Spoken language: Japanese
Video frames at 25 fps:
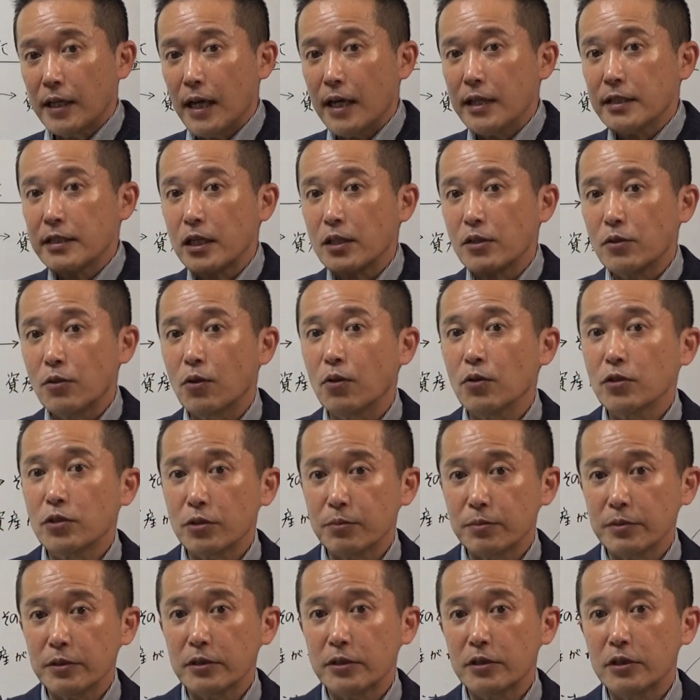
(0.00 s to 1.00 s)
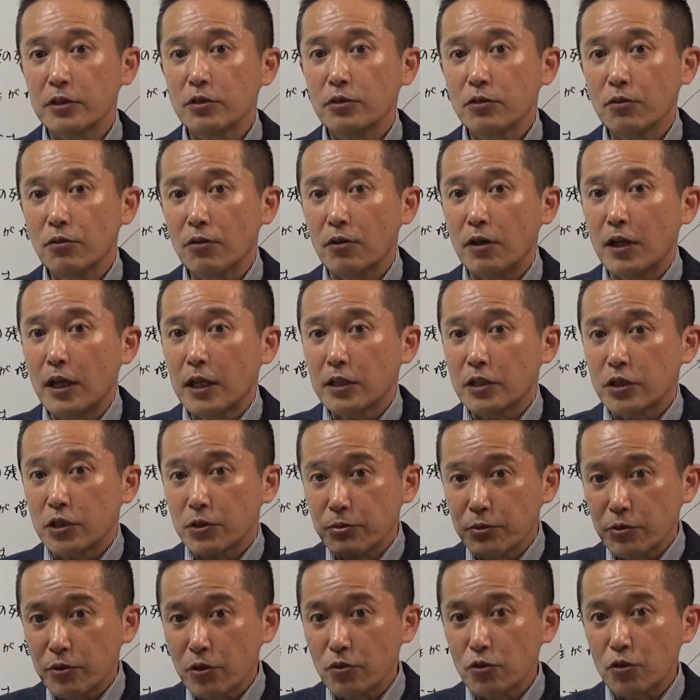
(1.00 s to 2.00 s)
会社に残す分っていうのを自
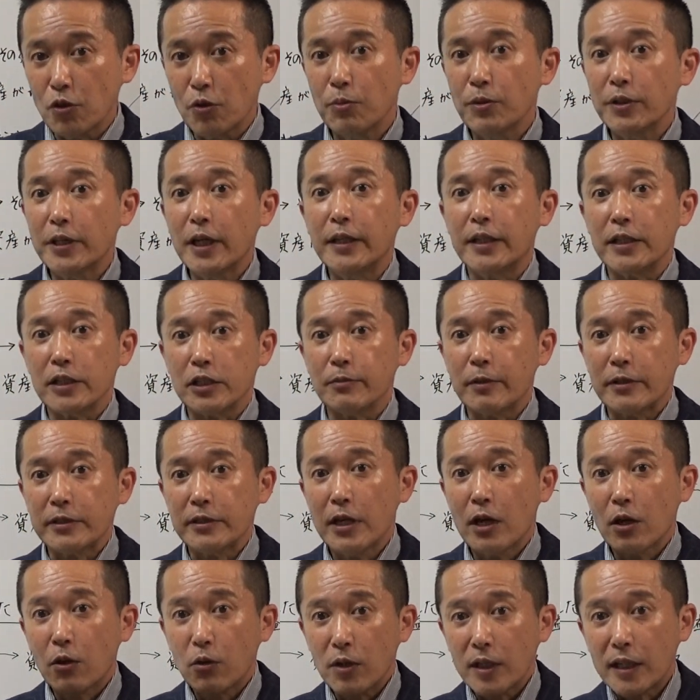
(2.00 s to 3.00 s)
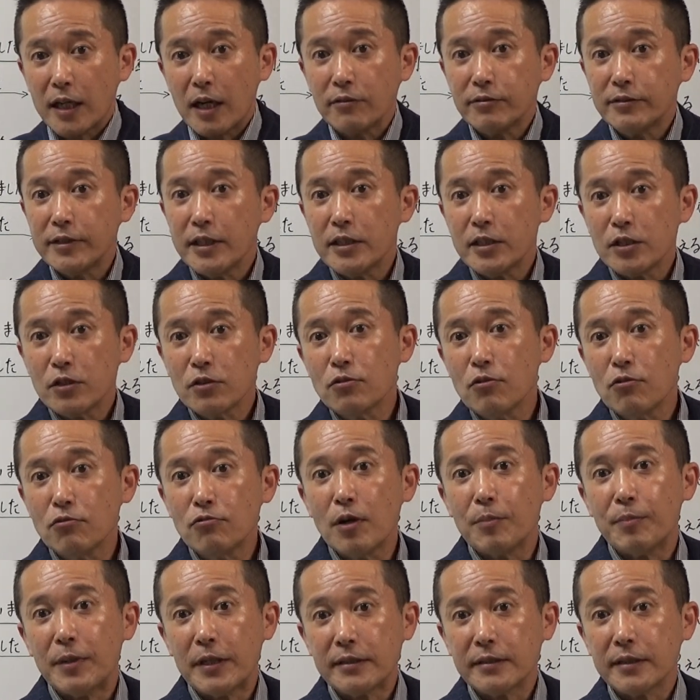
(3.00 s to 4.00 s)
分の帳簿内でしますこれ確定申告
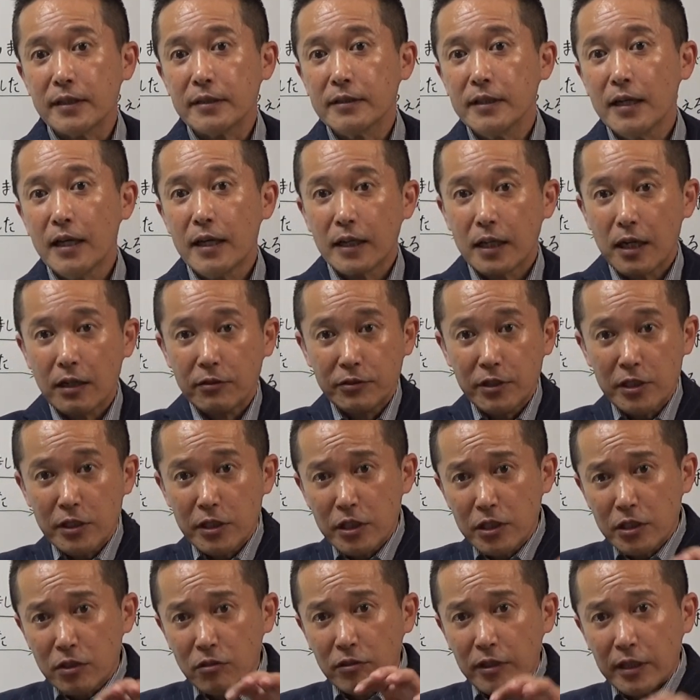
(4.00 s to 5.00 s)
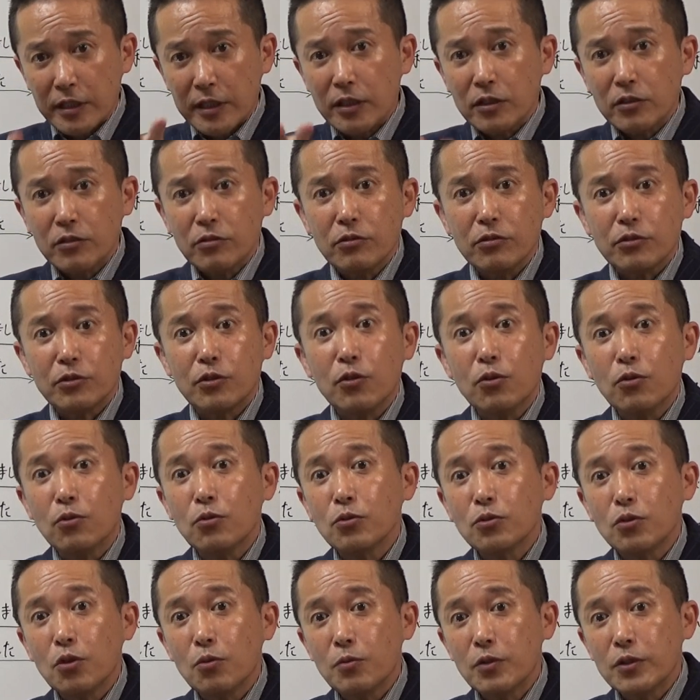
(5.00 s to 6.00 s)
は別です確定申告は結局両
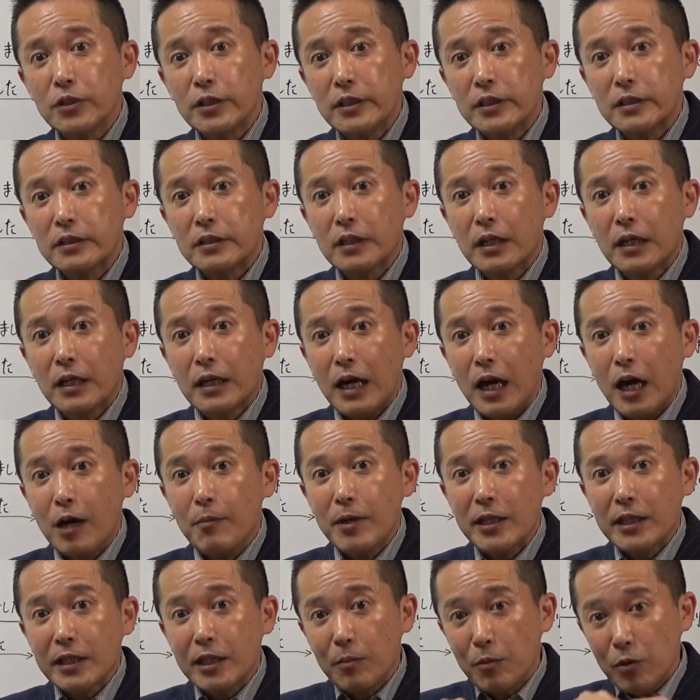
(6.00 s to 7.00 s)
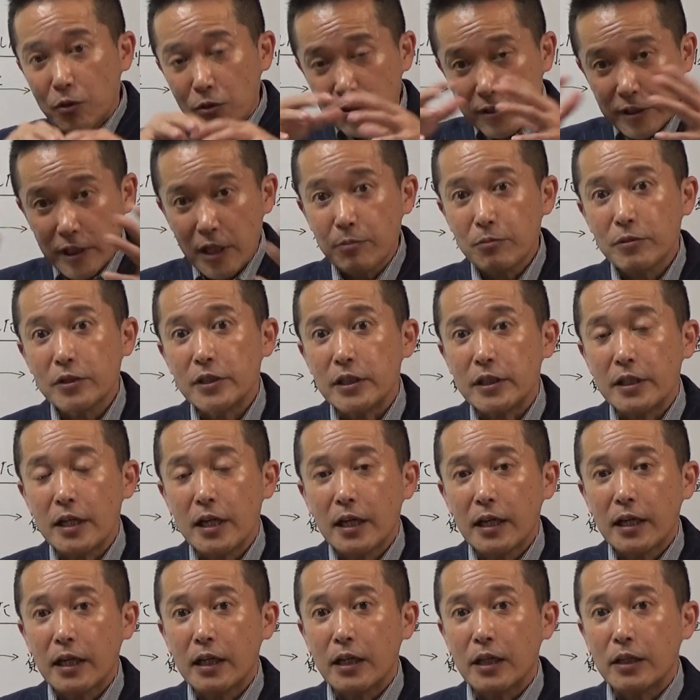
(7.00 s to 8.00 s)
方ともに余ったもの全部に、
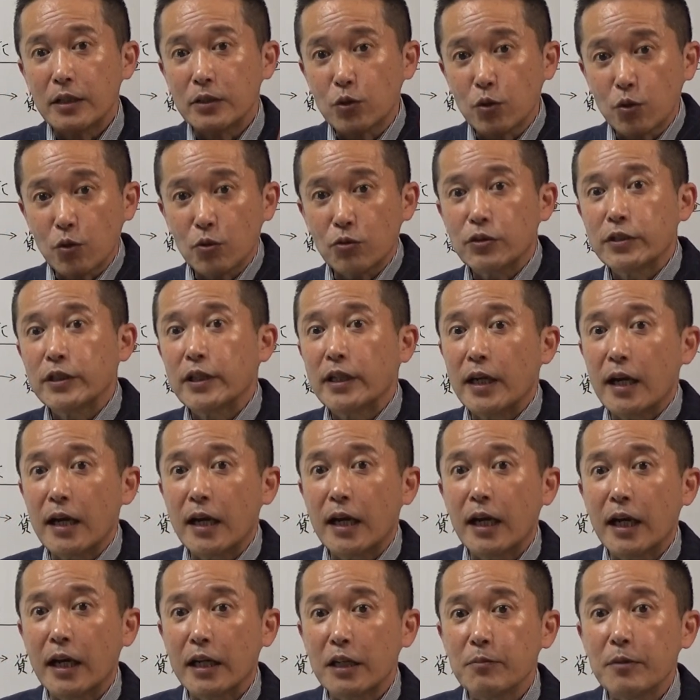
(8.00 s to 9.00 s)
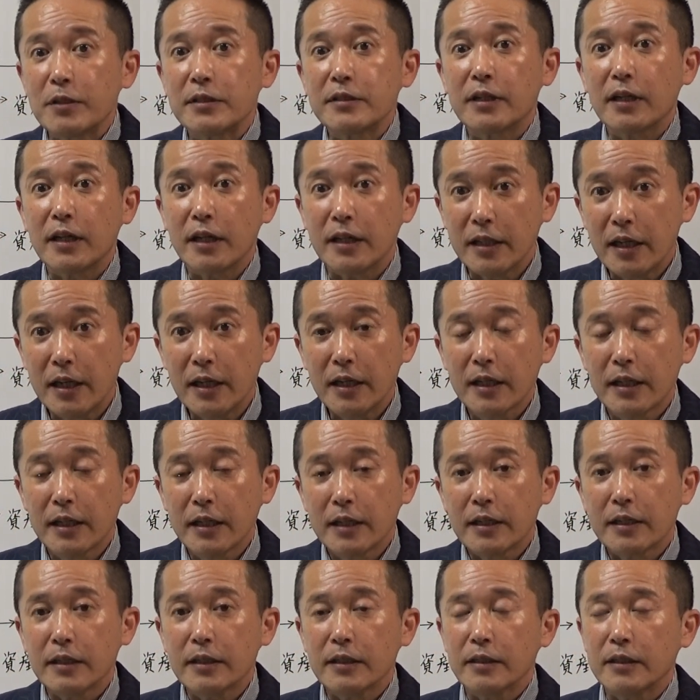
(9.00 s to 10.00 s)
えー、所得税がかかりますからね、
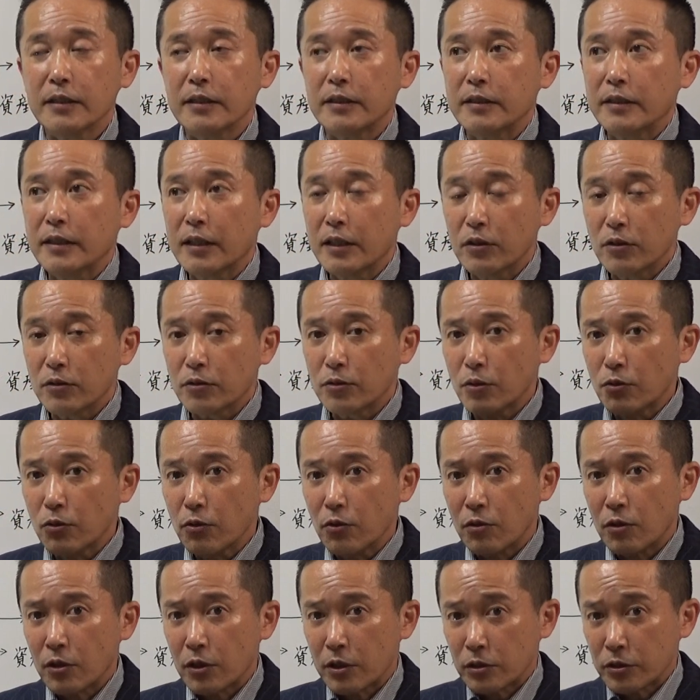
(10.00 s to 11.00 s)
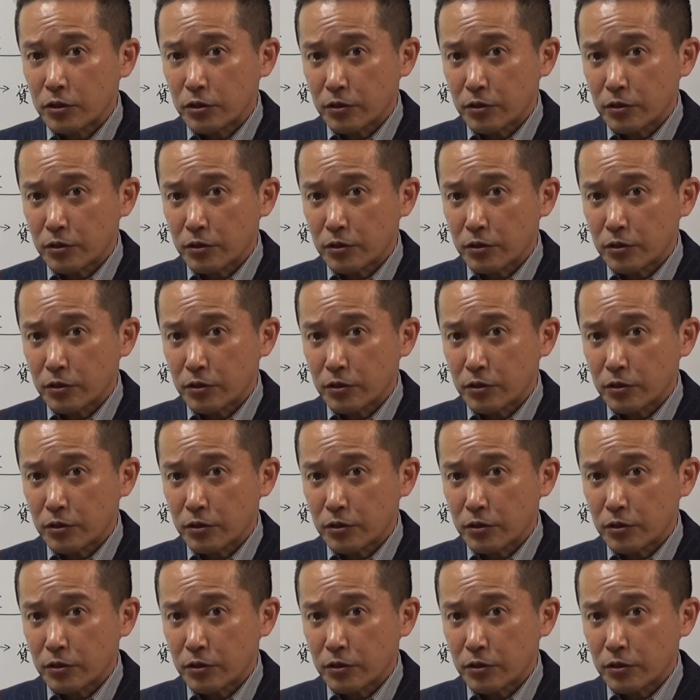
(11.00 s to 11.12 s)
えー、だけどその